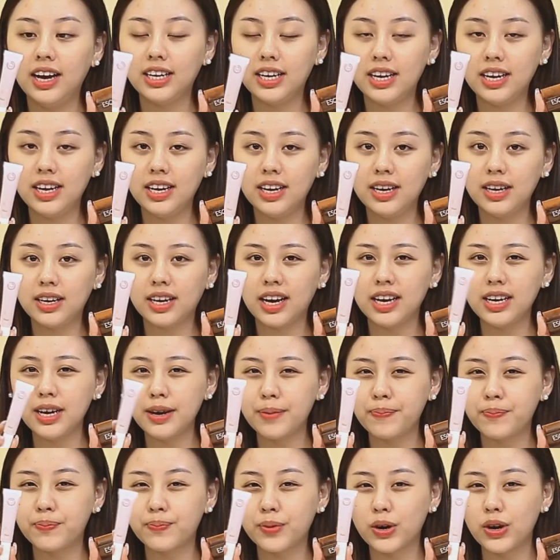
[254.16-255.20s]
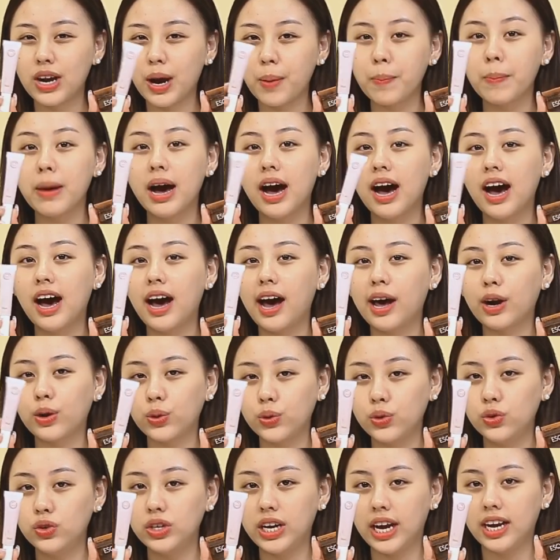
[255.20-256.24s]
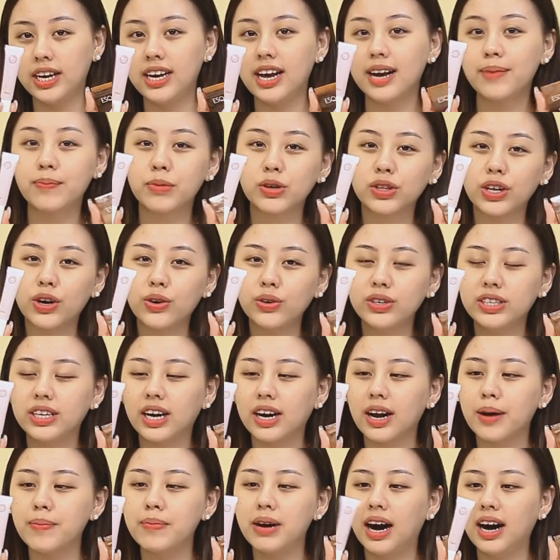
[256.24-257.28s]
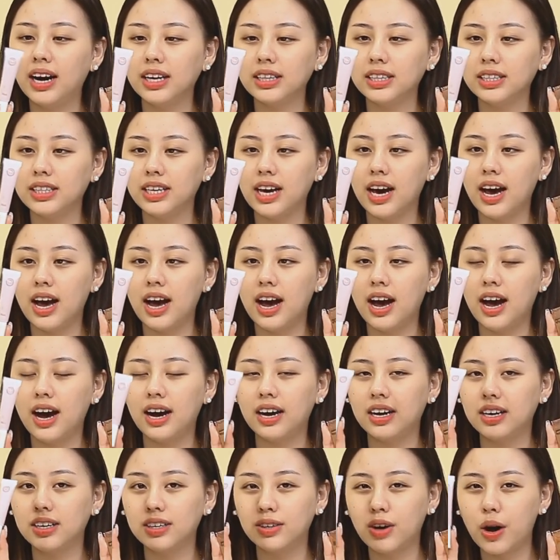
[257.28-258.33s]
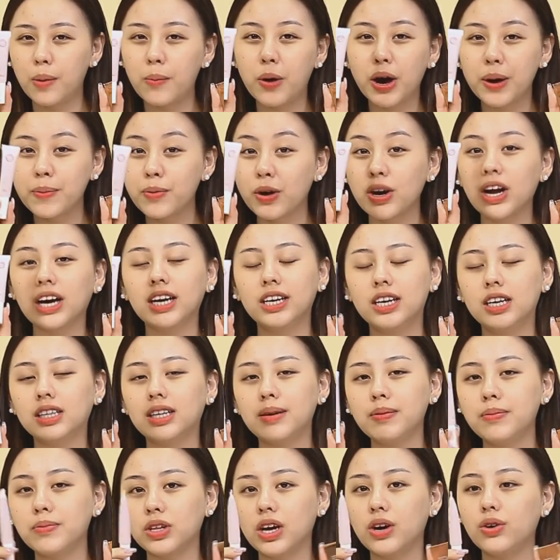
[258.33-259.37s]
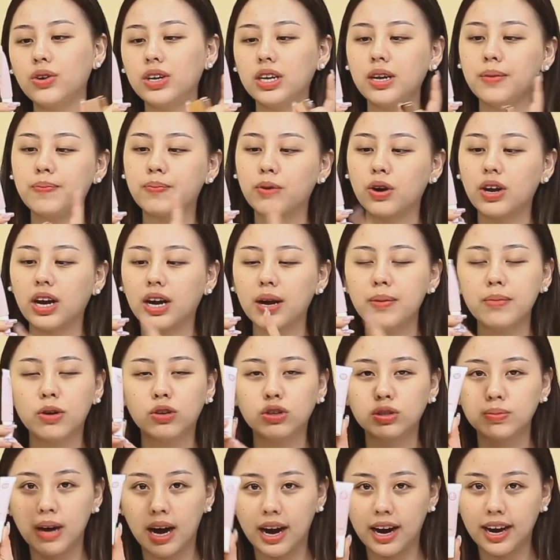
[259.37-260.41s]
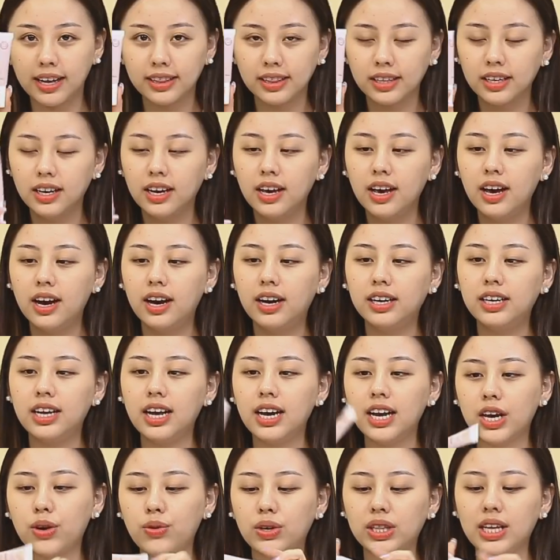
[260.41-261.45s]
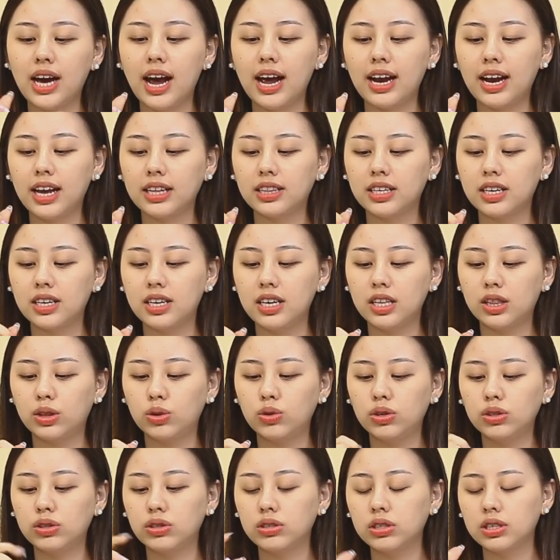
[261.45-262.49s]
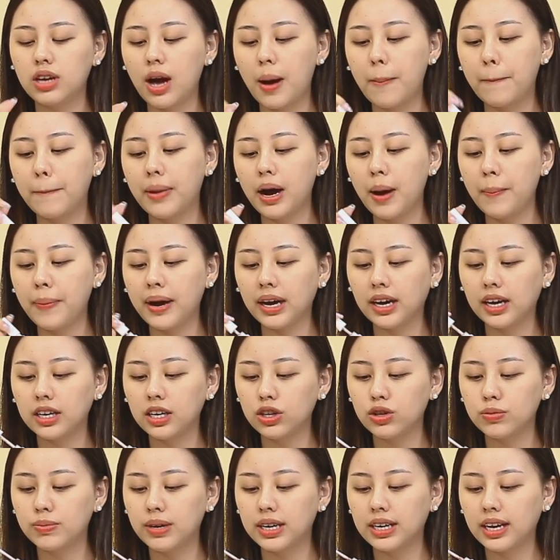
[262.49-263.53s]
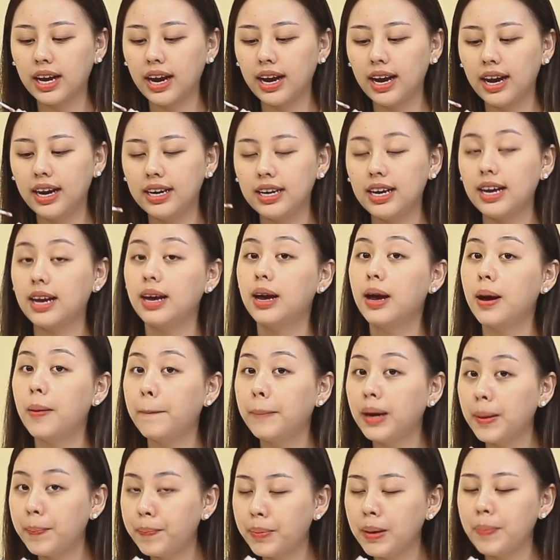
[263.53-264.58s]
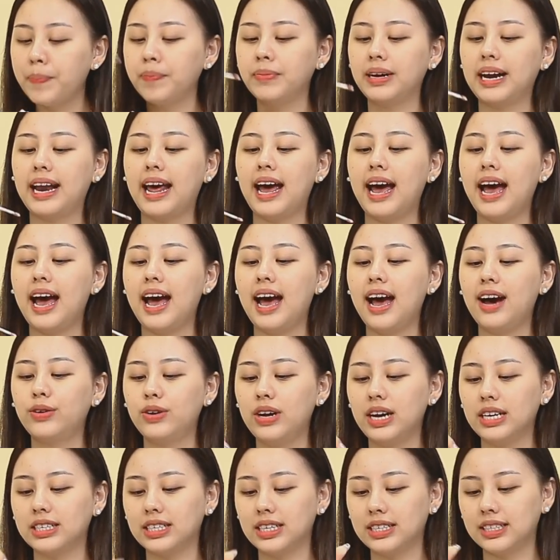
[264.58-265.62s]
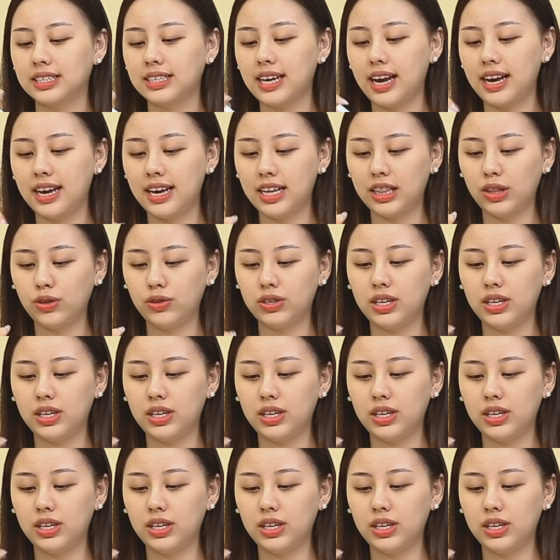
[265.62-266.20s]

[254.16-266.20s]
Ini kayaknya produk baru deh. Dan menurut aku jarang banget yang ngomongin produk ini. Tapi menurut aku ini produknya bagus banget. Dia liquid highlighter gitu. Terus gampang pakainya cuman kayak di plep plep. Nah udah selesai gitu.